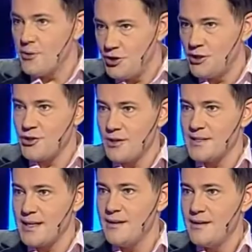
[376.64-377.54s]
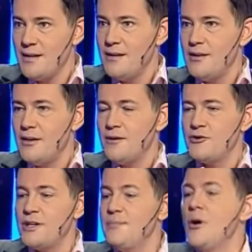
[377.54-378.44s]
byłaby 3000,
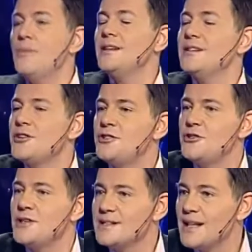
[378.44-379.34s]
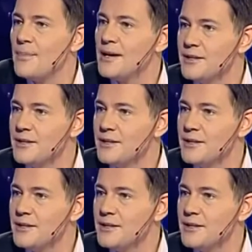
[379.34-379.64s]
czyli byłoby 11 tysięcy dla